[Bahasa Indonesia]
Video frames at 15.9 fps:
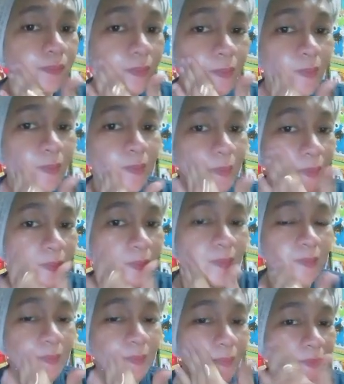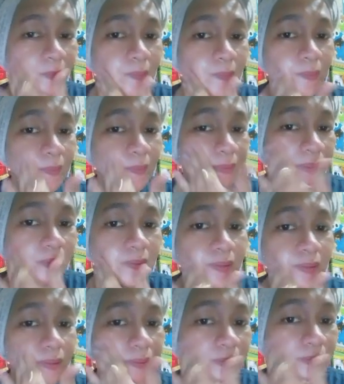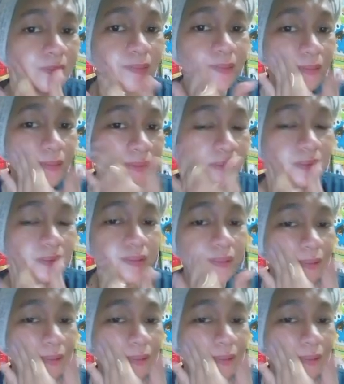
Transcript: Pas ngomong Kaisar Ji, si Yehan langsung